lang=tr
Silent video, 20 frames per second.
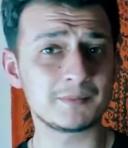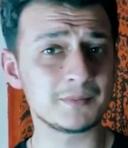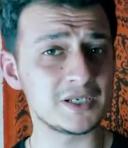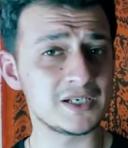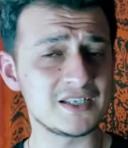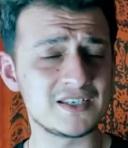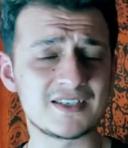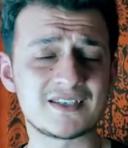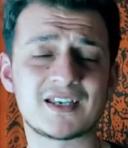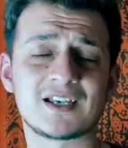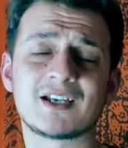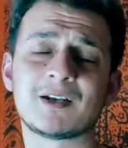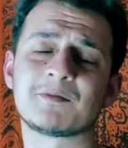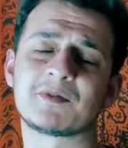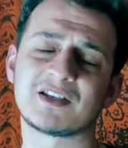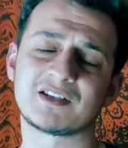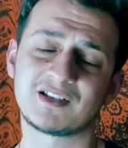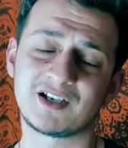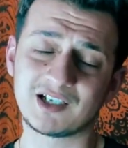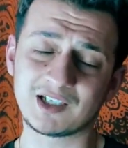beni
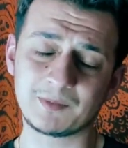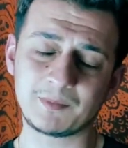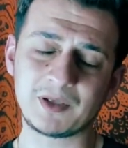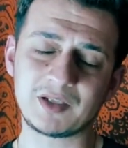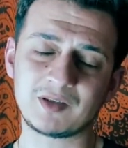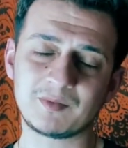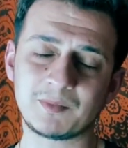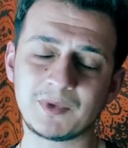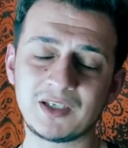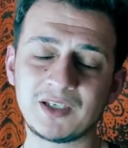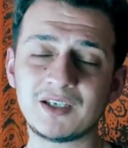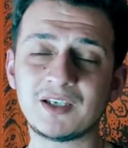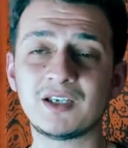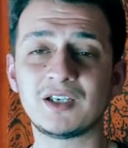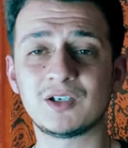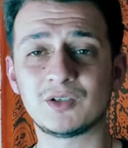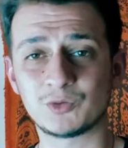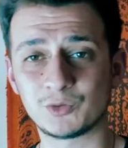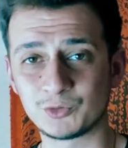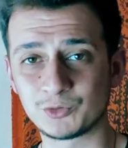Instagram'dan takip etmeyi
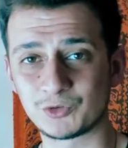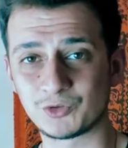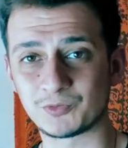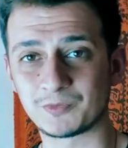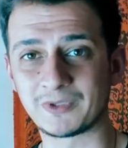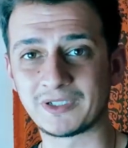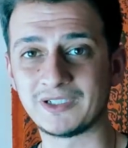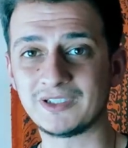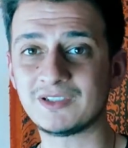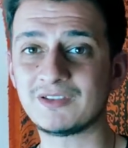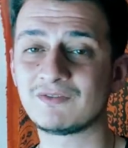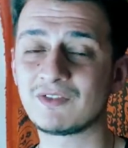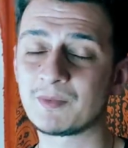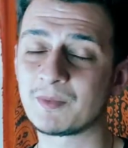unutmayın